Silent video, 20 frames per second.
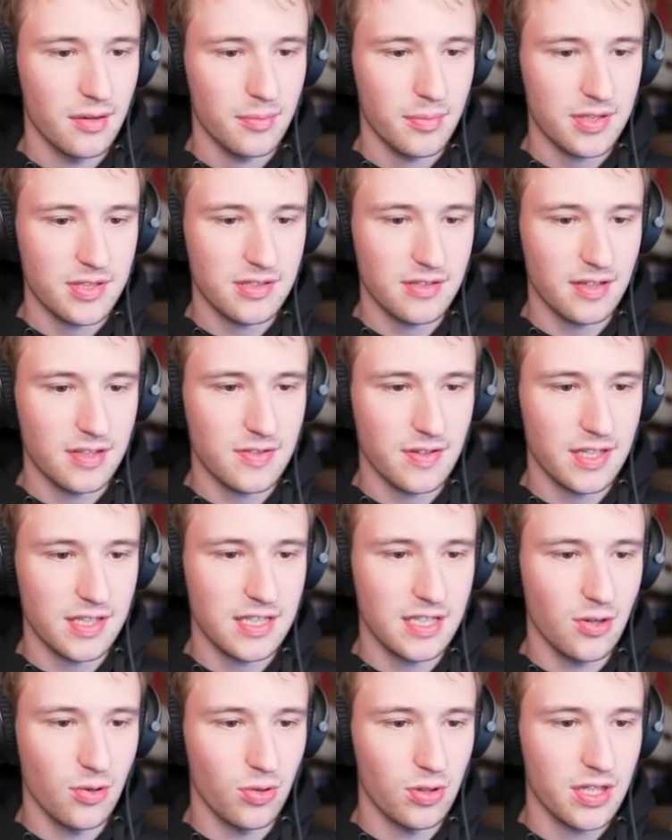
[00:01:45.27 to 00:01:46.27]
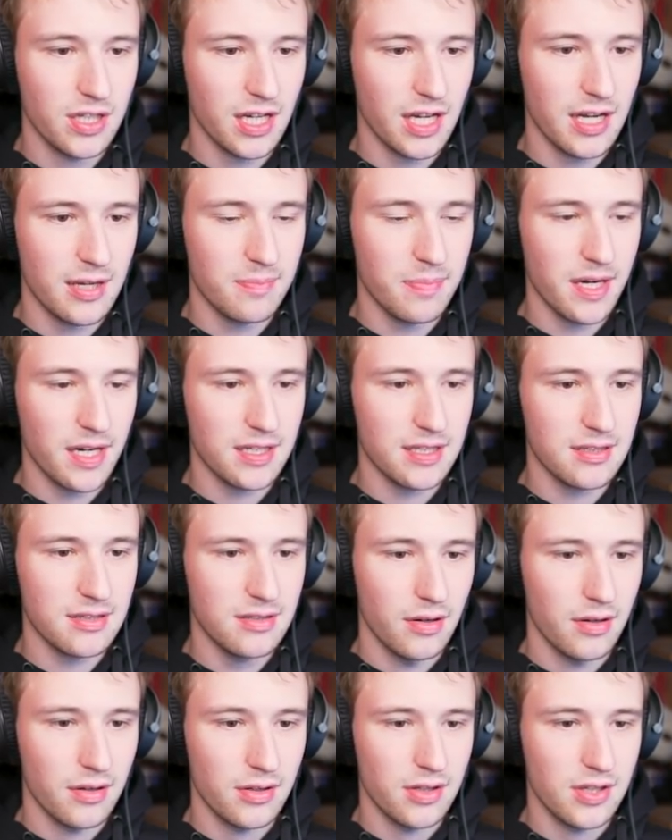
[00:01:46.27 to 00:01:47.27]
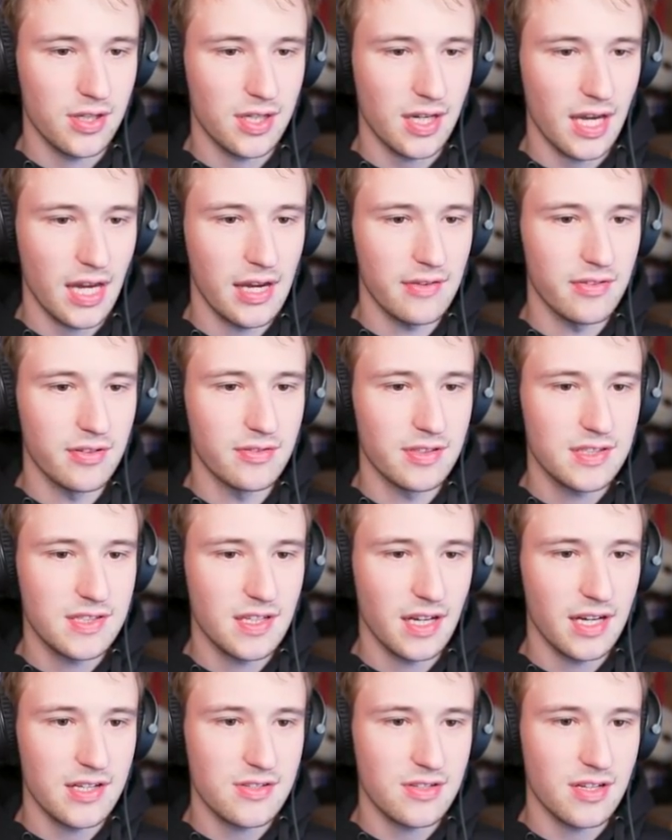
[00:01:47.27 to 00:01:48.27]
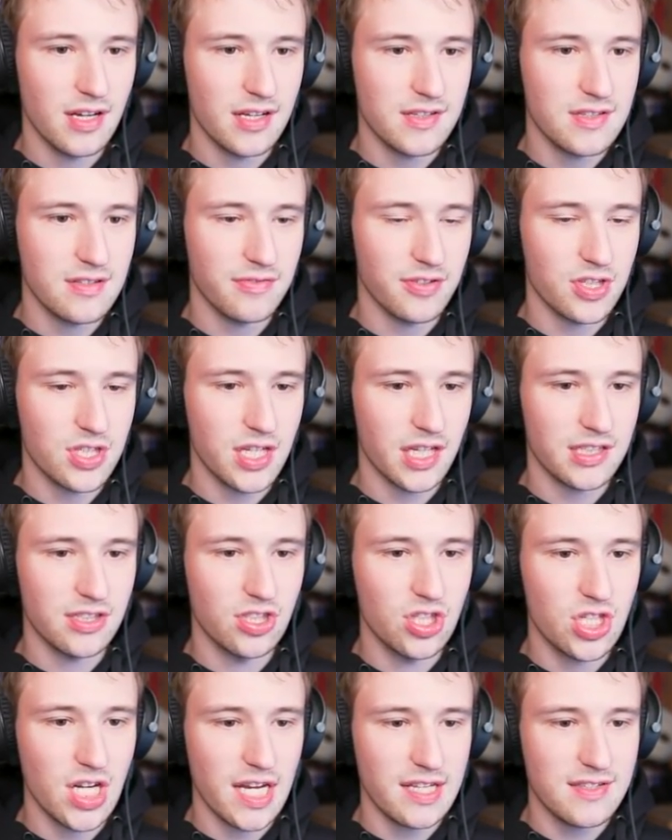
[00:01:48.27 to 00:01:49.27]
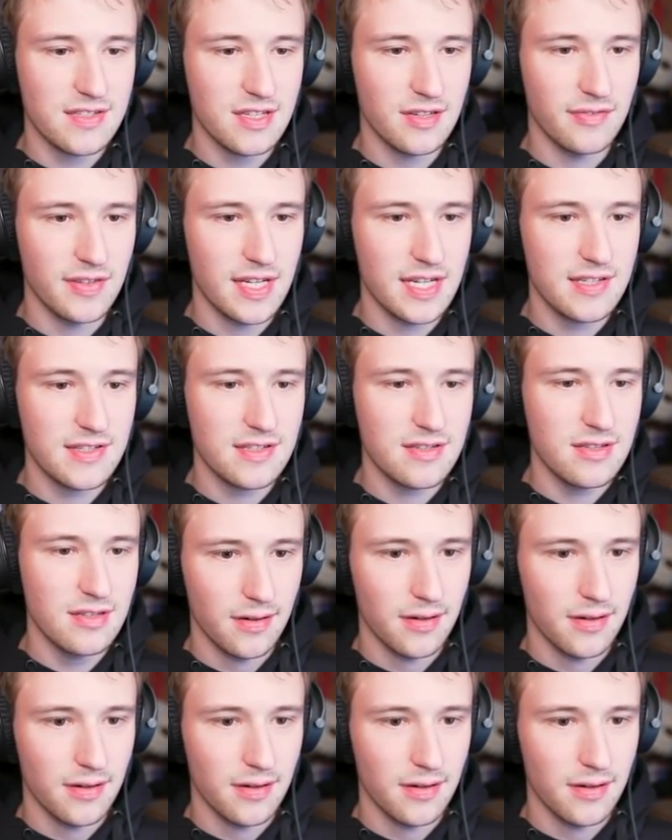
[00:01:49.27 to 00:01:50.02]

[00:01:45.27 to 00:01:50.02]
Was sieht aus, wenn ich die Kohle hier reinpacke? Okay, wir wissen also, da ist eine versteckte Chest gewesen.